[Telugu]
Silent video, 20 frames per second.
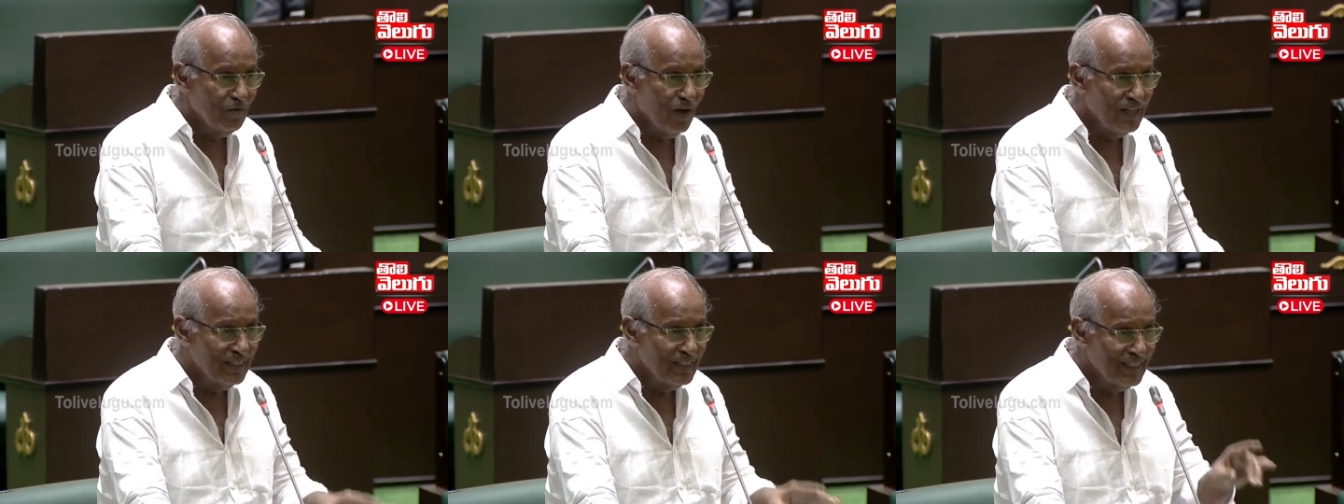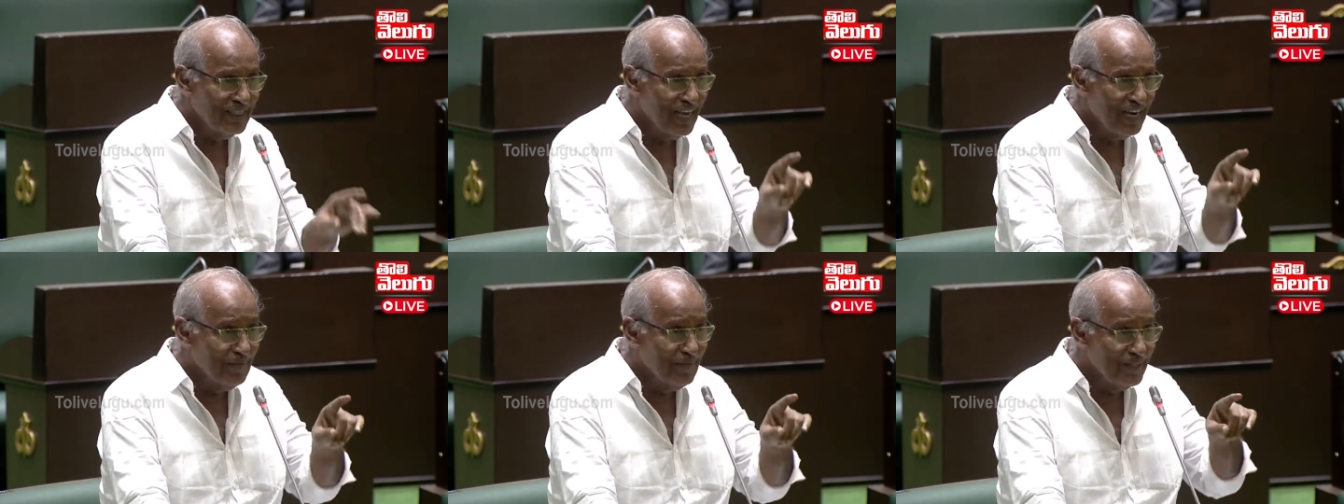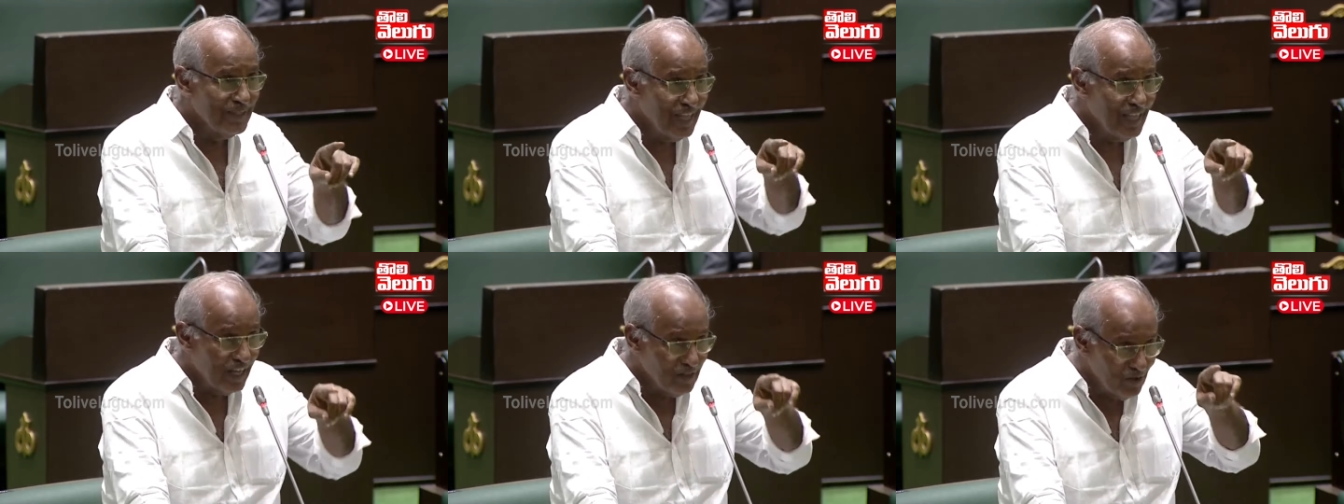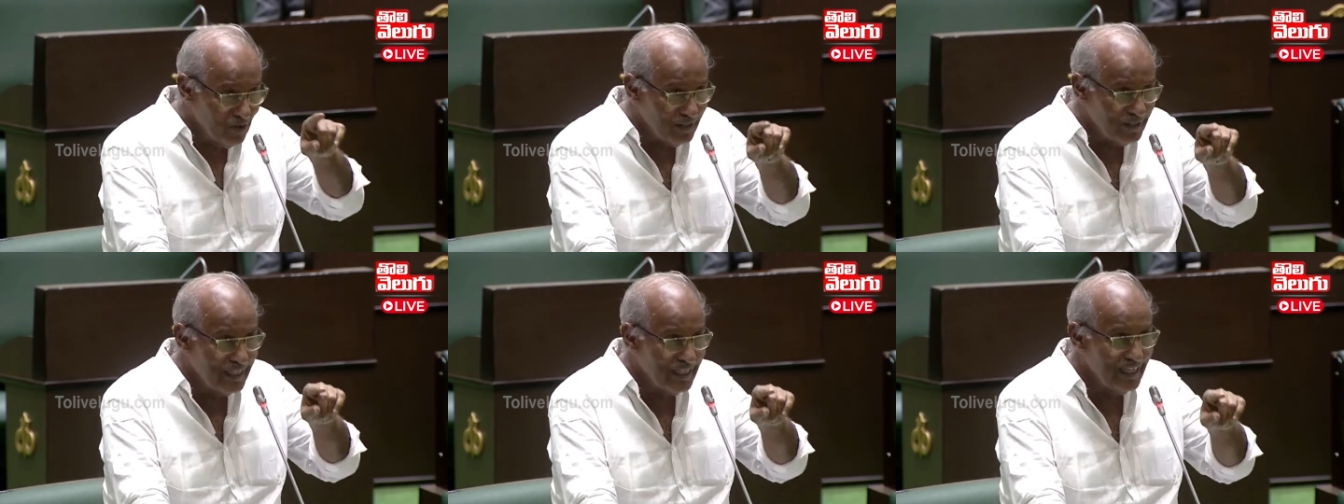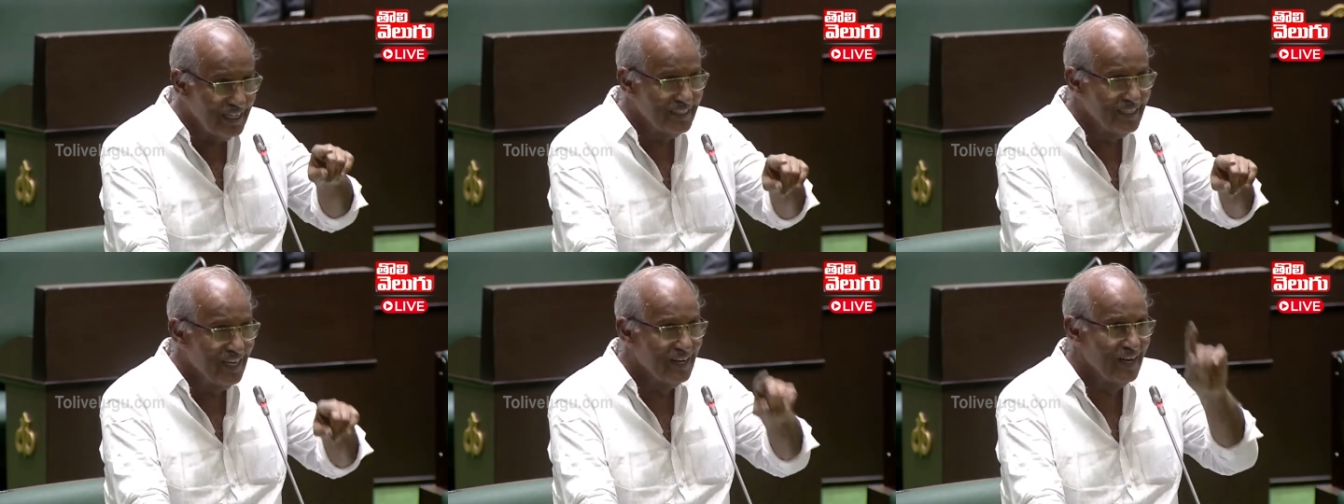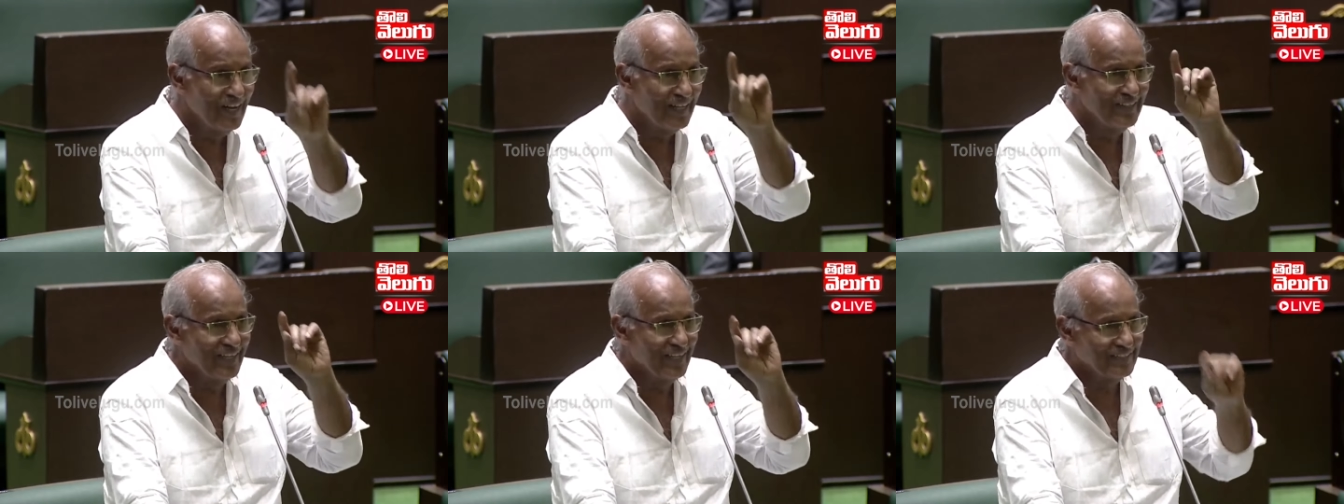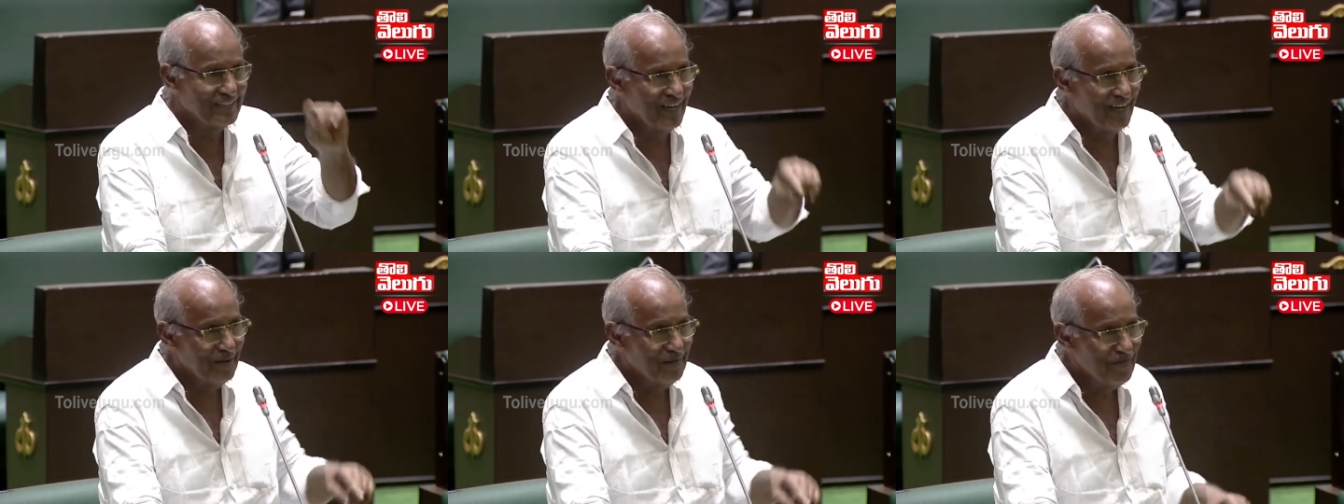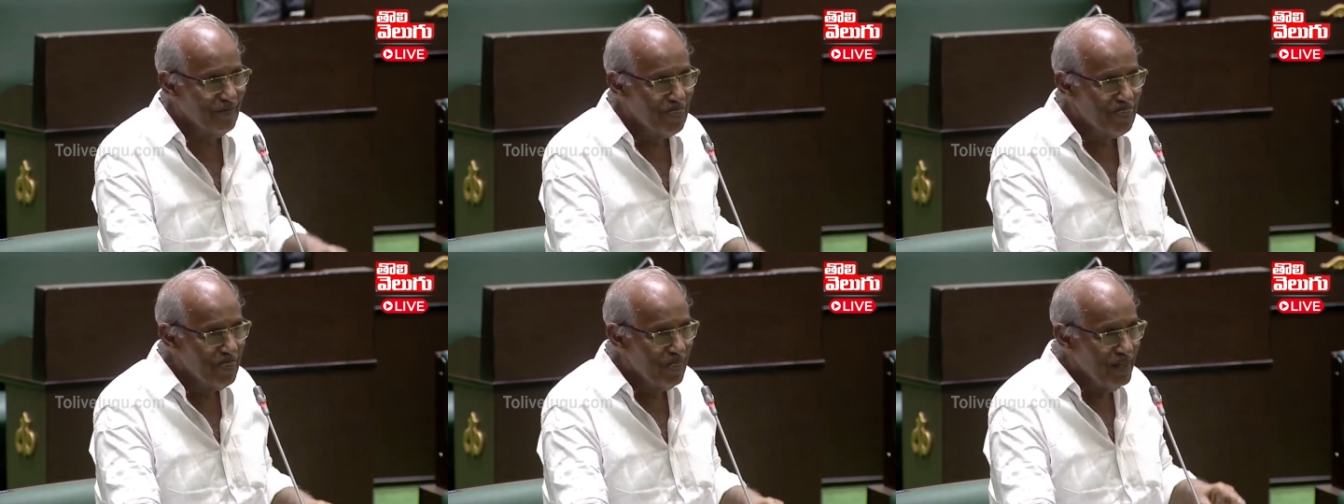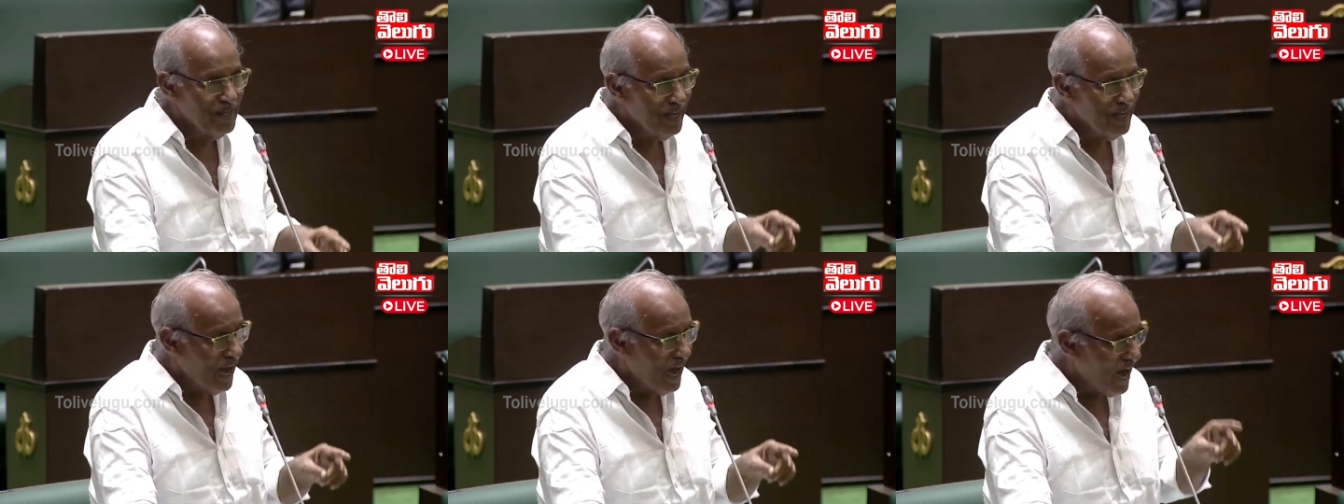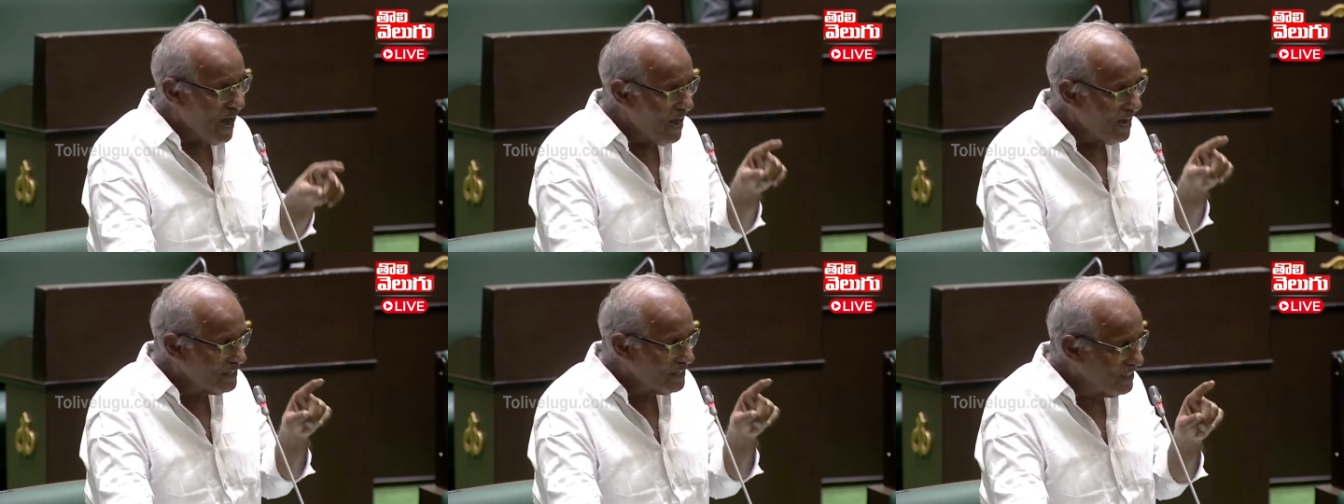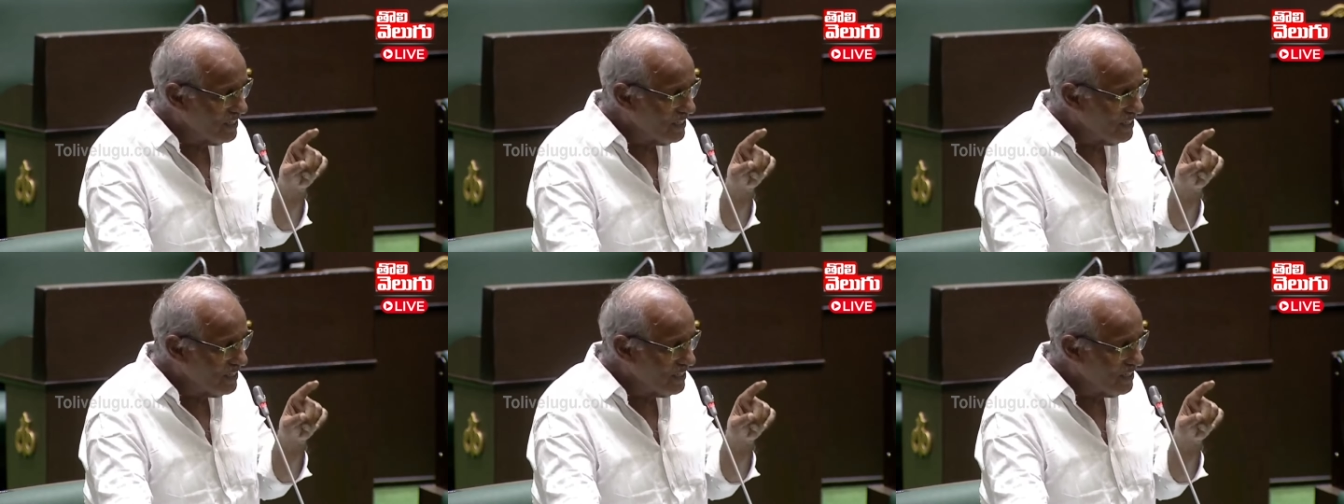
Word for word: వందల మంది అందులో గిరిజనుల అధ్యక్ష ఆ